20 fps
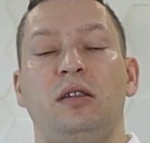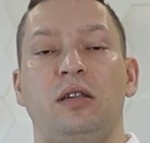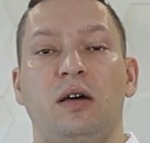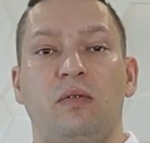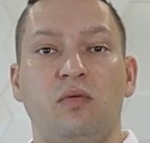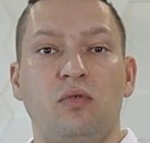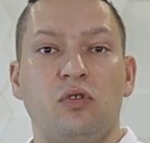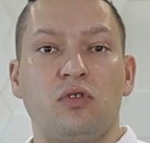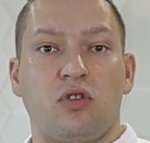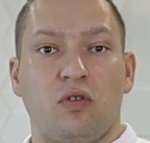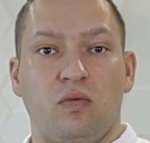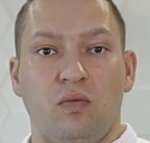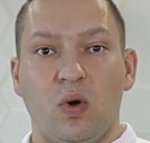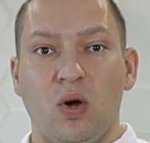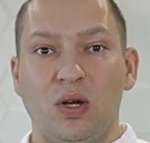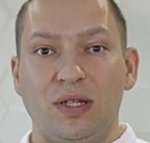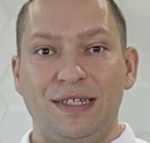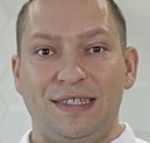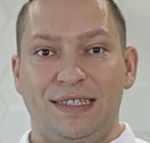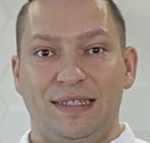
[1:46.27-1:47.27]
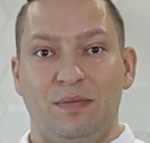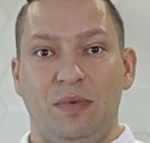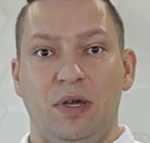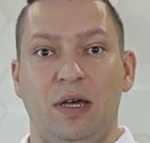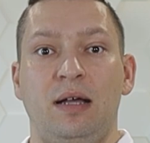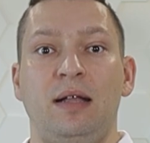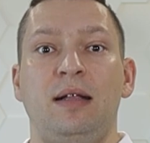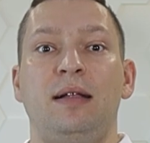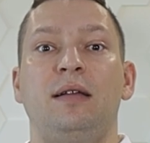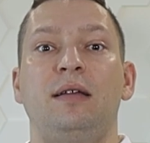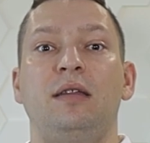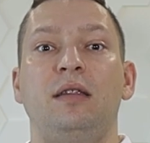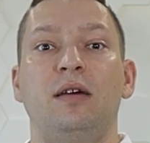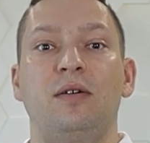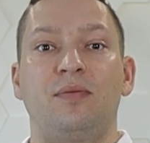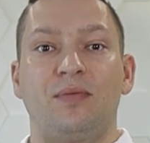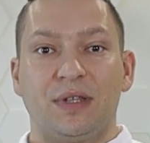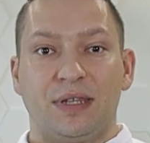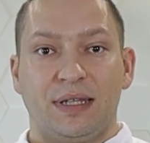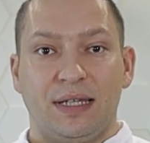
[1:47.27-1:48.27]
того, чего они себе
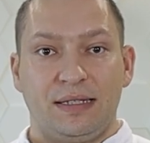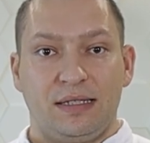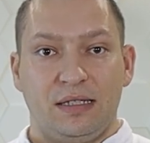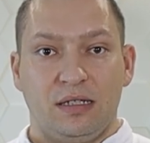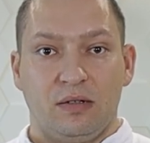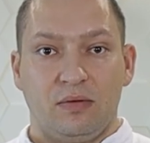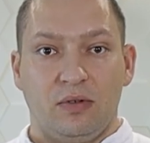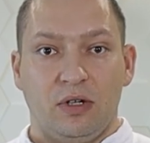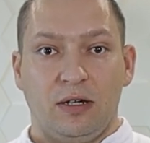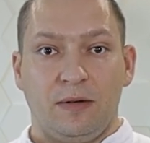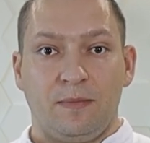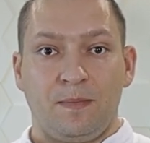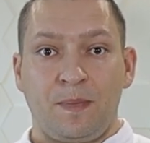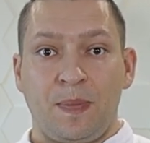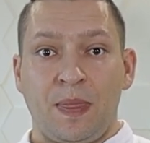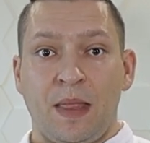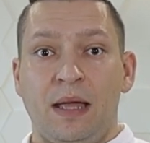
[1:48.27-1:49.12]
нафантазировали.